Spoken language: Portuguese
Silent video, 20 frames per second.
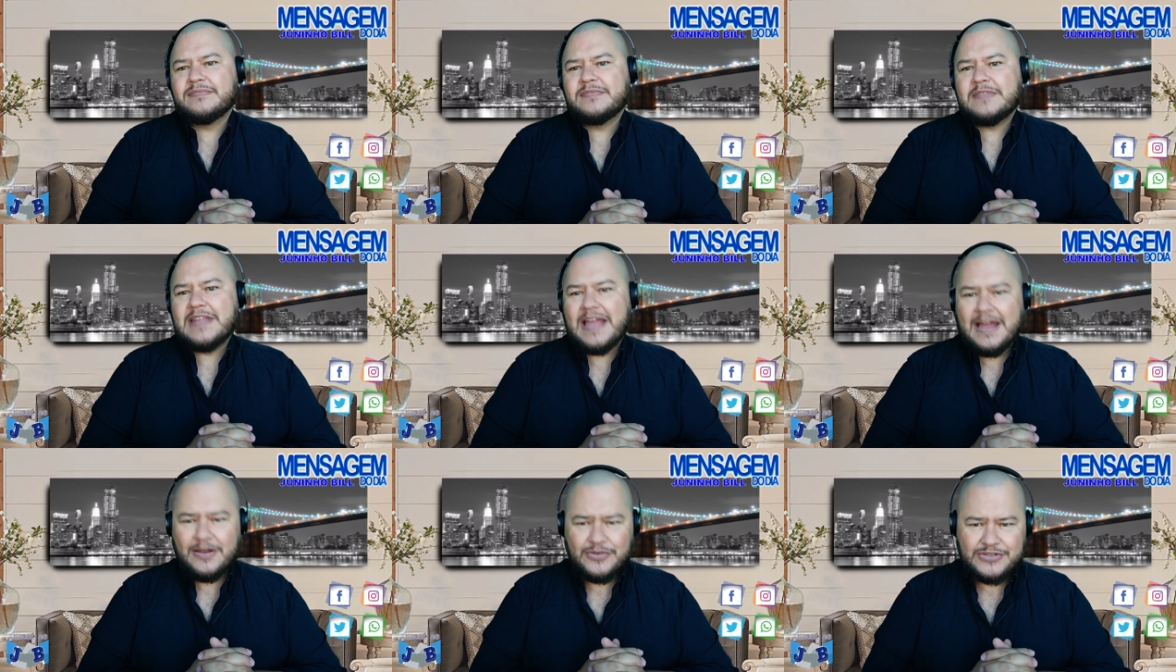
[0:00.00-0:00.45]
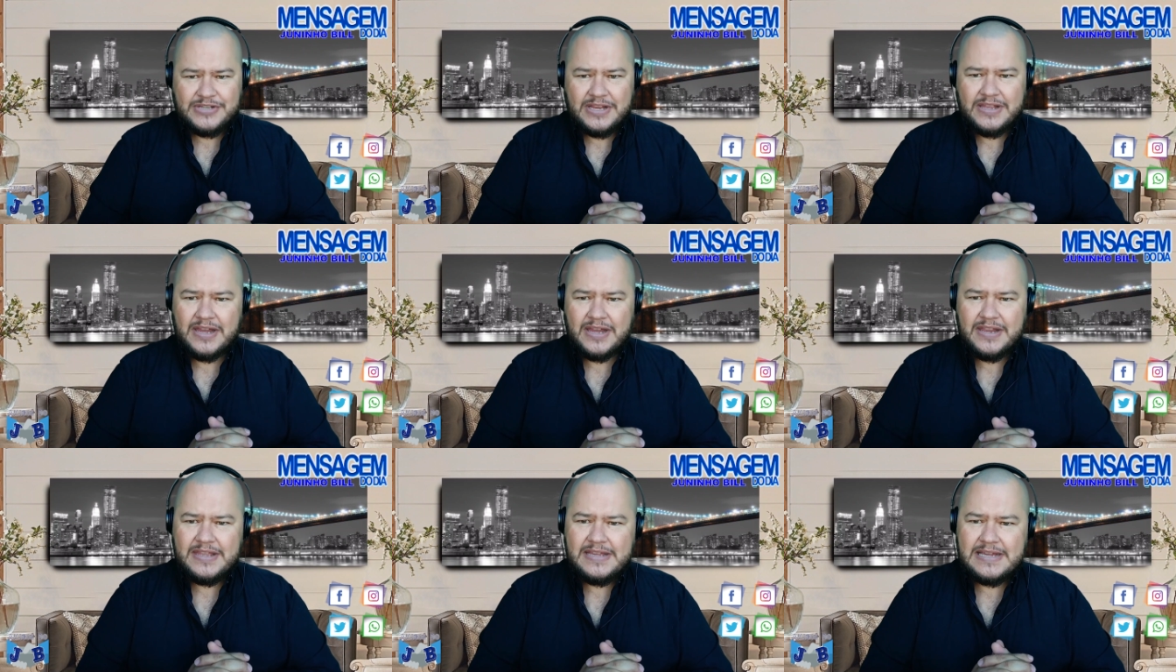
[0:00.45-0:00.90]
Ao
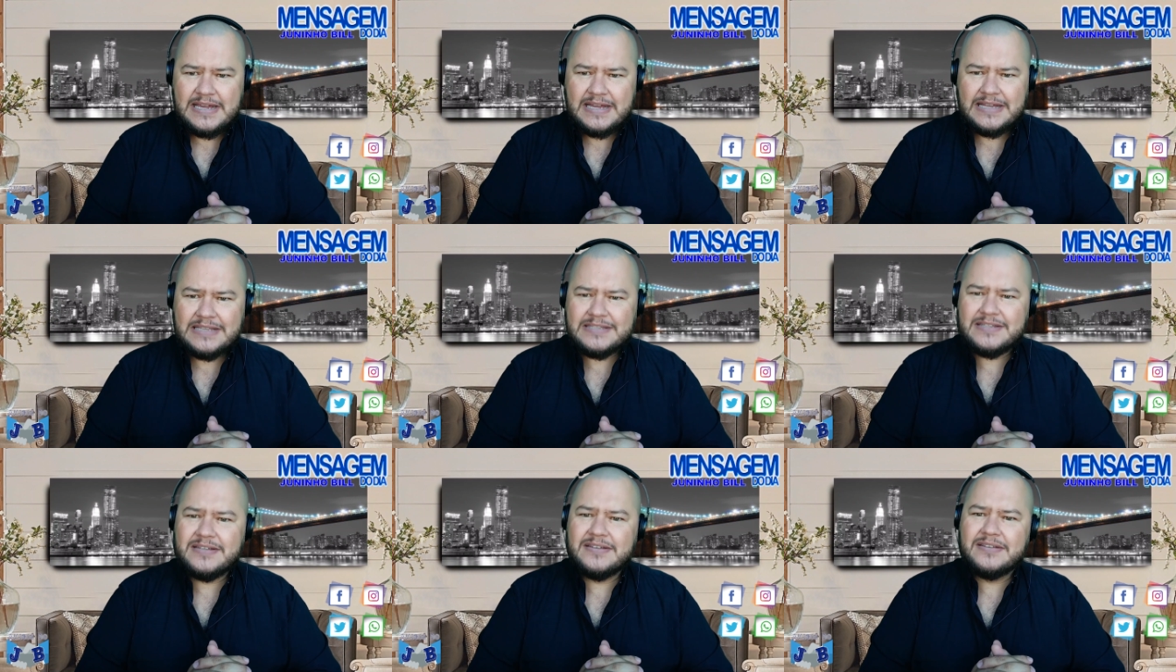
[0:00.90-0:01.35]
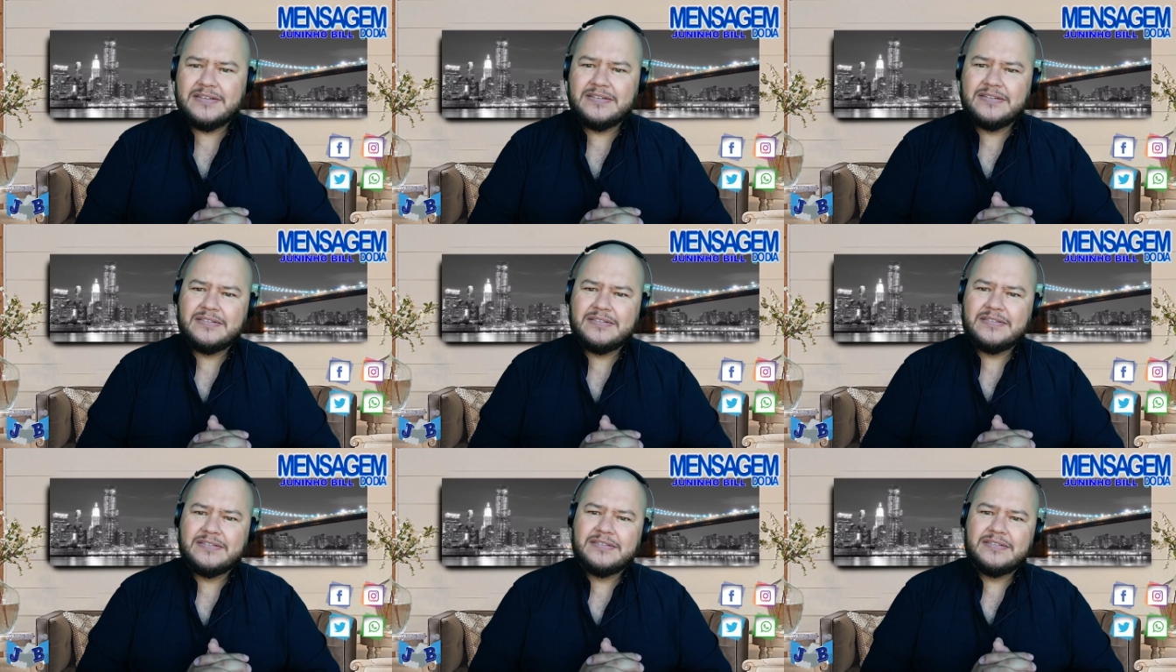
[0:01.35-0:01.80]
chegar em casa,
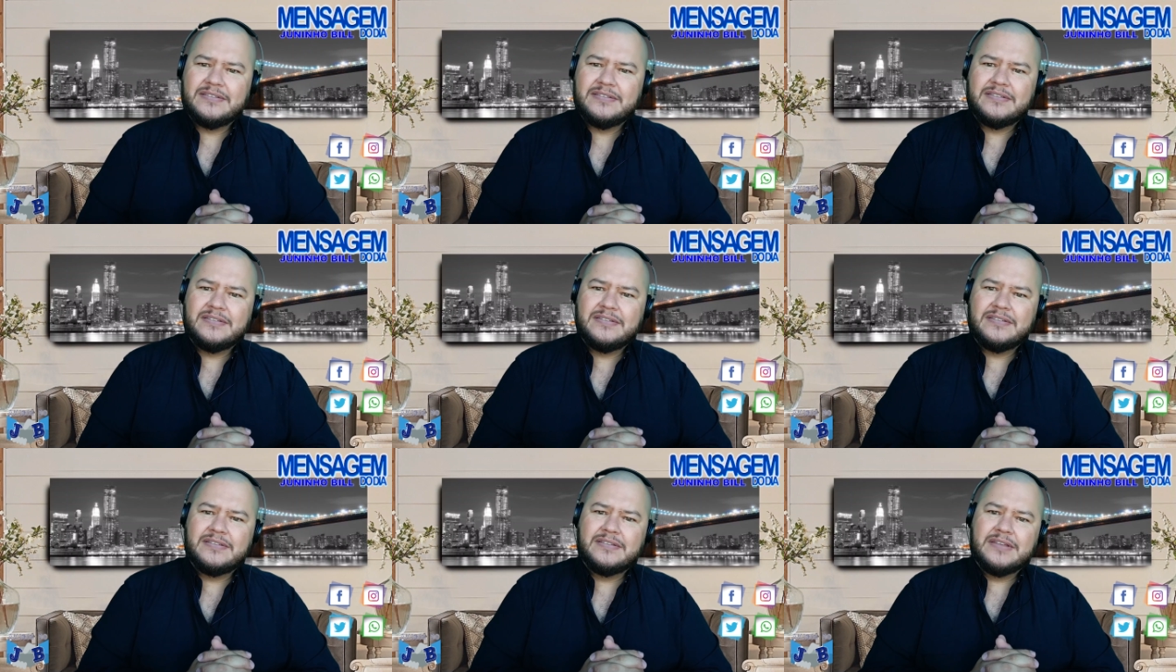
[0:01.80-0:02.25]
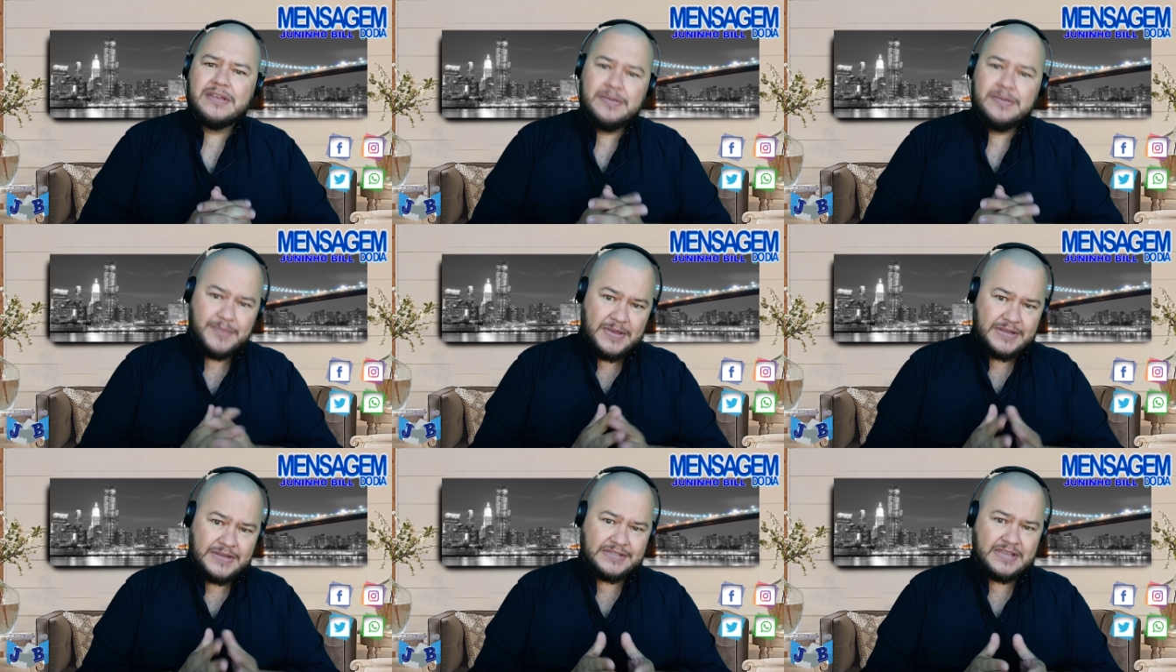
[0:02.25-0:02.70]

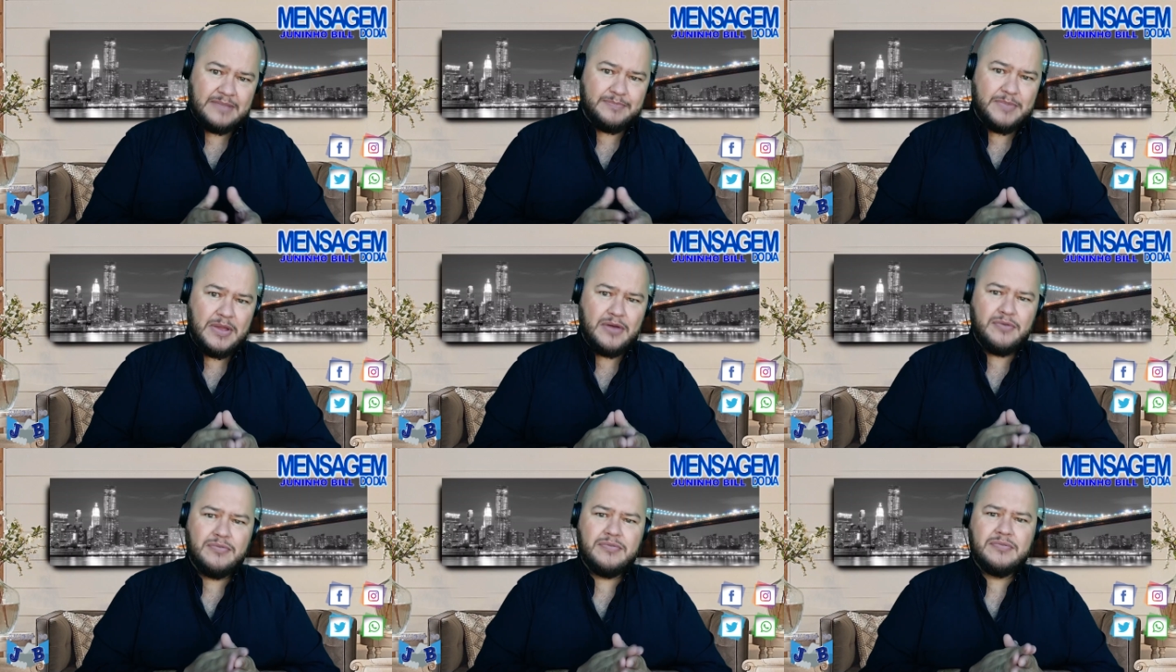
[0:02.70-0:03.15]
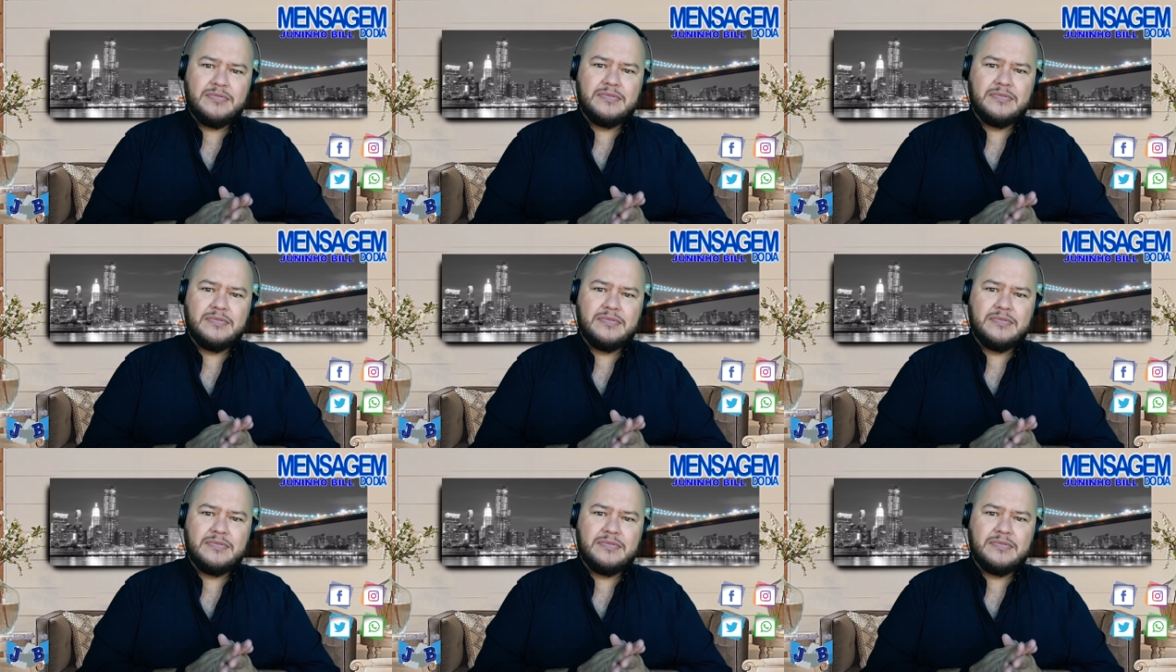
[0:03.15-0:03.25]
percebeu